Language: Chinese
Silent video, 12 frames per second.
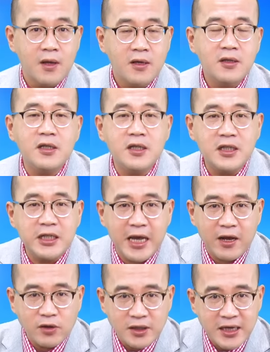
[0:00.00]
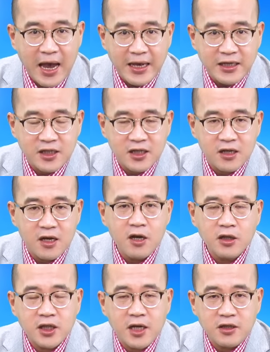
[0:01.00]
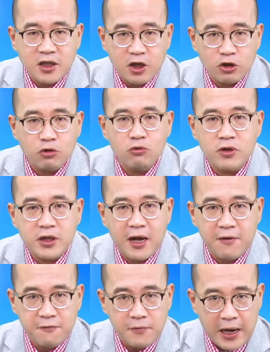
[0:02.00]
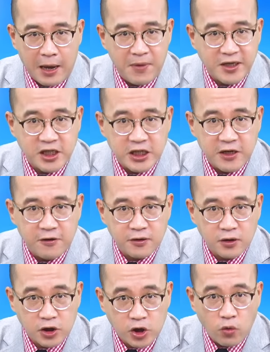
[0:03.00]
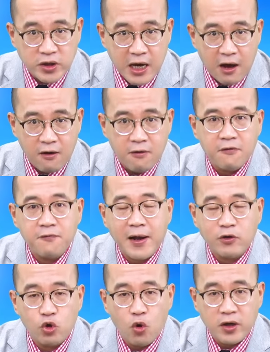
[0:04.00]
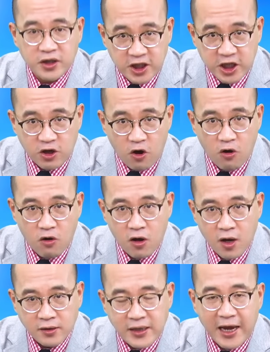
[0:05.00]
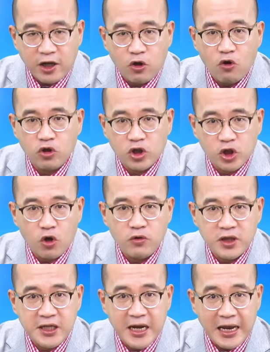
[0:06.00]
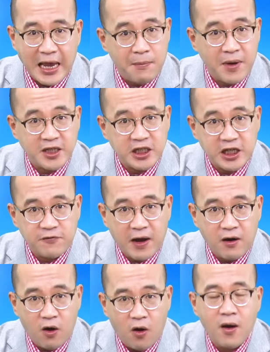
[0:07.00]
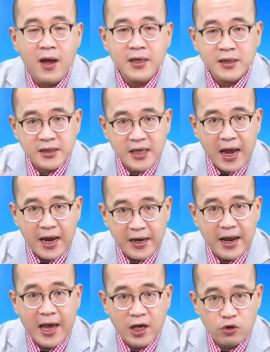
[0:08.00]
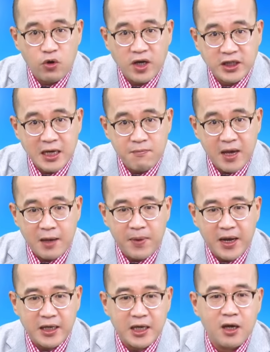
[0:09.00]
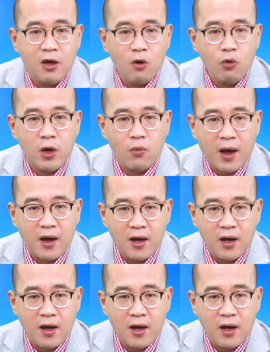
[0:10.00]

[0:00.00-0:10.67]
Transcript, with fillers: 日线下一次真的出现 MACD 收脚翻多起攻，带动周线 MACD 翻红，再来月线没背离，会往